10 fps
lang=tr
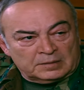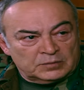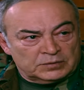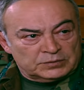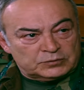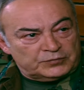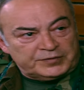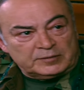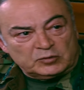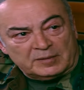Bu
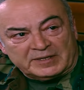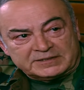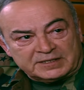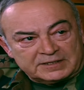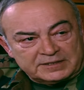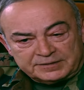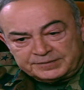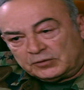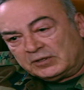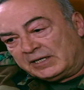tüfeği bulamazsak
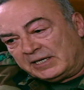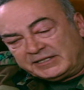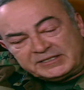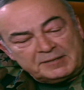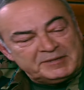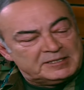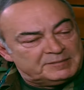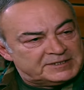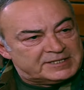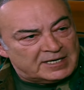olaylar
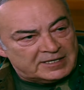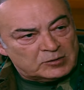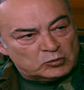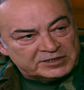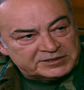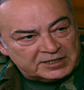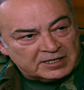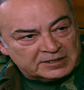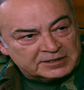istemediğimiz yerlere ulaşacak